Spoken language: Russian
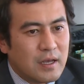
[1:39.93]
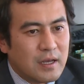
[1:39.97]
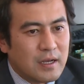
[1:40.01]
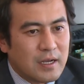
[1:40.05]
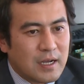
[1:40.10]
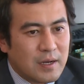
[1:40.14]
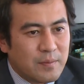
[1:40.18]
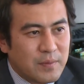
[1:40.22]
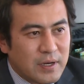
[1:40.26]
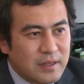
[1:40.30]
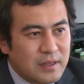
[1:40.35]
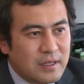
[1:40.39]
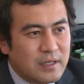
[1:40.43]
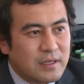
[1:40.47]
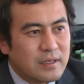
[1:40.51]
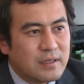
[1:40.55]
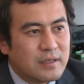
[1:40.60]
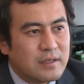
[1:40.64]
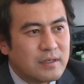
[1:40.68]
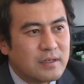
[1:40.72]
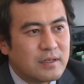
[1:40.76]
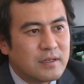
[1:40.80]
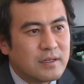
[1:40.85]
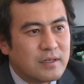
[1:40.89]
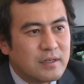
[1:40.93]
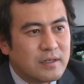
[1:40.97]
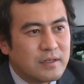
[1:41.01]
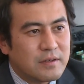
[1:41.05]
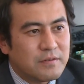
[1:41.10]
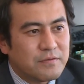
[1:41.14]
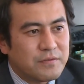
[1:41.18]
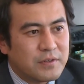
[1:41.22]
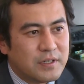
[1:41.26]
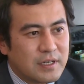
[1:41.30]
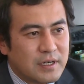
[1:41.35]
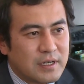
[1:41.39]
командой
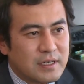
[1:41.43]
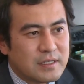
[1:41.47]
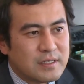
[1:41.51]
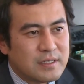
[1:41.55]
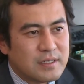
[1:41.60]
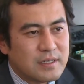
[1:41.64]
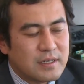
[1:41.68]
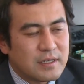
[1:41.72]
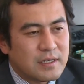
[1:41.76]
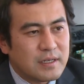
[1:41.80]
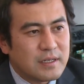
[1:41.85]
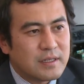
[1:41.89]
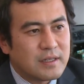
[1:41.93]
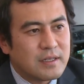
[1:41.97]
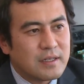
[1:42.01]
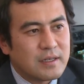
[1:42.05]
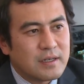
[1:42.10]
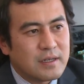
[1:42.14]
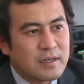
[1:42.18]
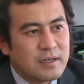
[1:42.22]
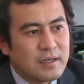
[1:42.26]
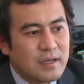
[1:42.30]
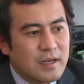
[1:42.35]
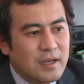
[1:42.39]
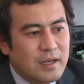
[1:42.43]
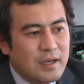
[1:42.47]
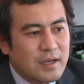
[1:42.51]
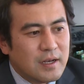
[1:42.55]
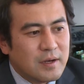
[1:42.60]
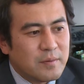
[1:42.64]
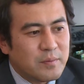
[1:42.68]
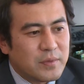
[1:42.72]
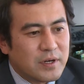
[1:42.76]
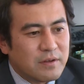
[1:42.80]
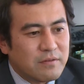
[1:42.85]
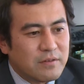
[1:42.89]
Федерации, это
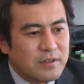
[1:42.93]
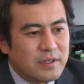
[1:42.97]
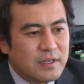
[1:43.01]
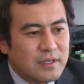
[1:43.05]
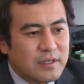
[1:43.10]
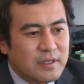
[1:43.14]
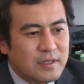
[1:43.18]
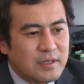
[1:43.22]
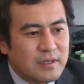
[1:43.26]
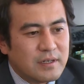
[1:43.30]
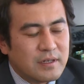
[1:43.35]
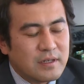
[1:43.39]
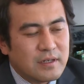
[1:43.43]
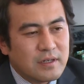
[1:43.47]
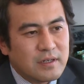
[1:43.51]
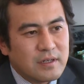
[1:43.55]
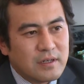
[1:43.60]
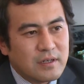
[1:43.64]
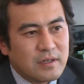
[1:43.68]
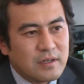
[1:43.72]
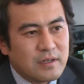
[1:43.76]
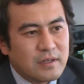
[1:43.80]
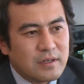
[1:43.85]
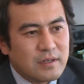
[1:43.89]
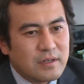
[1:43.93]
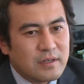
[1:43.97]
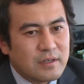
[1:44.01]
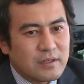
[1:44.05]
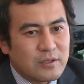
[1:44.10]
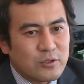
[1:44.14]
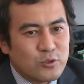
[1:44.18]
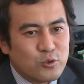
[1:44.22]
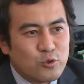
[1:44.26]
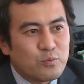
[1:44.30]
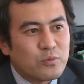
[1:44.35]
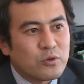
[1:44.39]
проведение
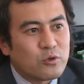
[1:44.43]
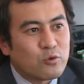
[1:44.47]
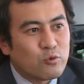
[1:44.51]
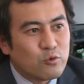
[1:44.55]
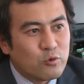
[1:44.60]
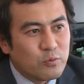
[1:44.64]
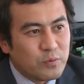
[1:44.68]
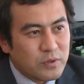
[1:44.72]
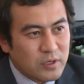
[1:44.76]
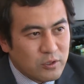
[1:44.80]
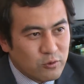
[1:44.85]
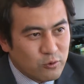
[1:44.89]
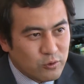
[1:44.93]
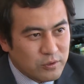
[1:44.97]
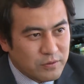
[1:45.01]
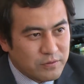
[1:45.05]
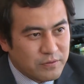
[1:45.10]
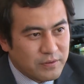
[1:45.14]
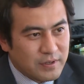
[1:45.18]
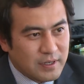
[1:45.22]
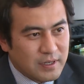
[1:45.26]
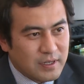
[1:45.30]
Суперкубка УЕФА.